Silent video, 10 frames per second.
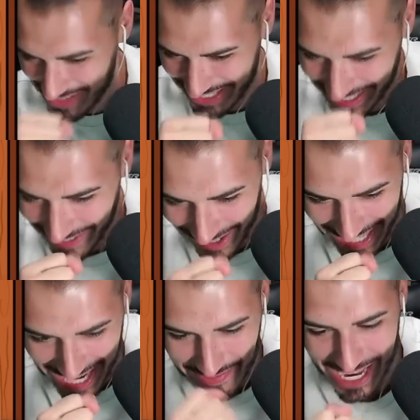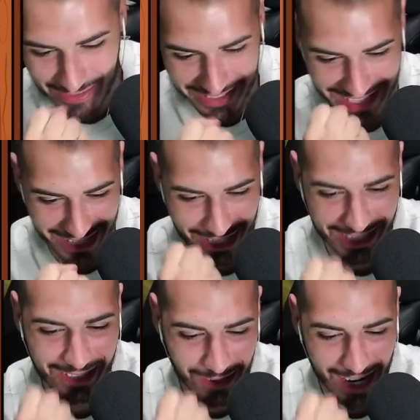Semola, pigliamosela la
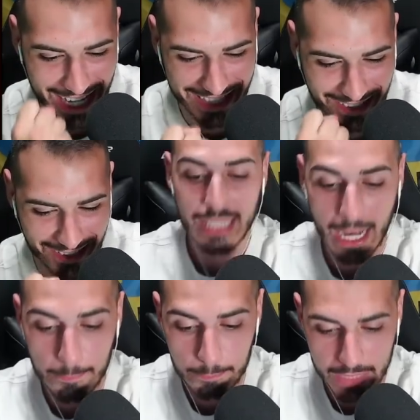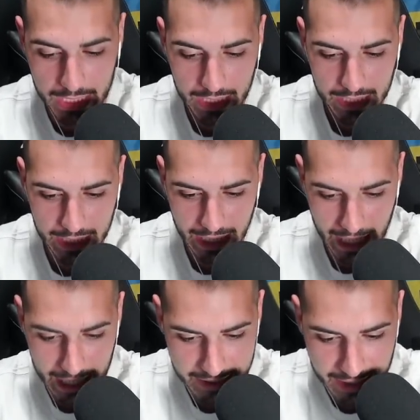104 Dammi il
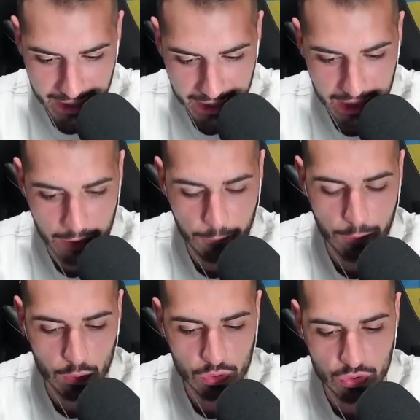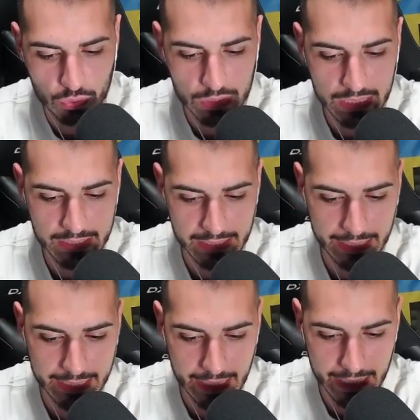laser e farò tutti i
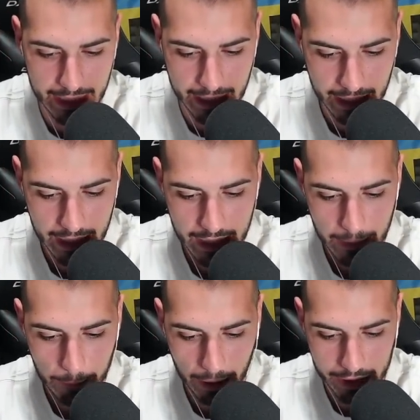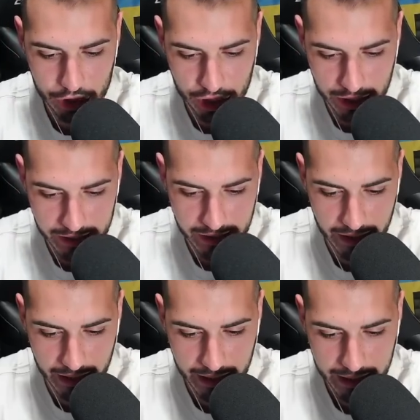saltelli
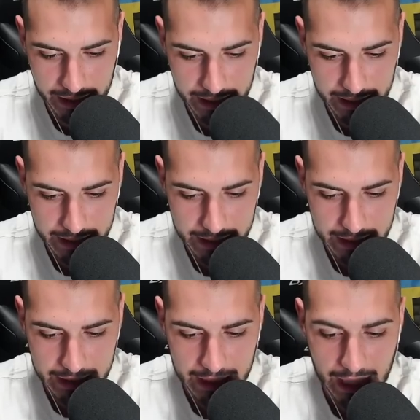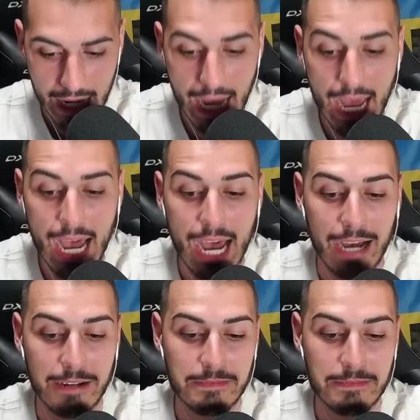precisi Ah!